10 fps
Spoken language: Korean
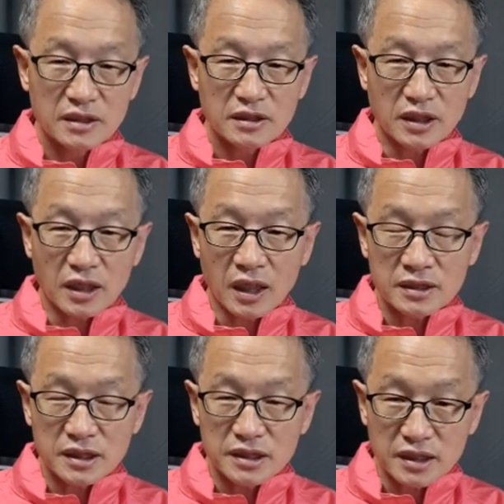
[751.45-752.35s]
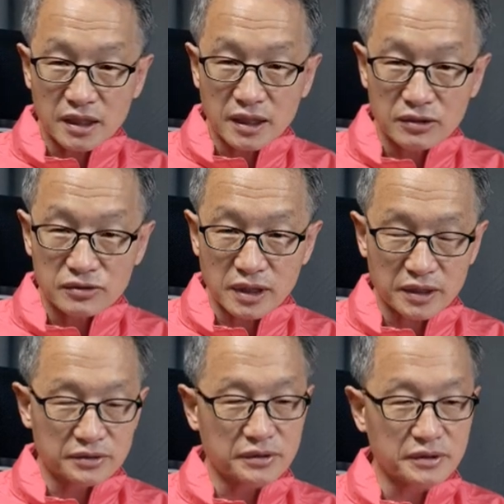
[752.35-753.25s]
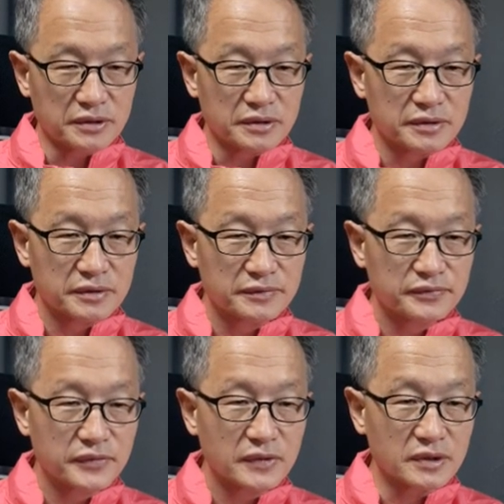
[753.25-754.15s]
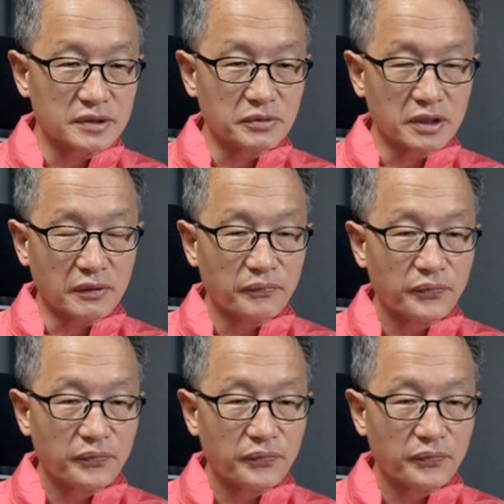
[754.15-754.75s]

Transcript: 내가 하는 게 인간 탐구잖아요. 어. 그렇습니다.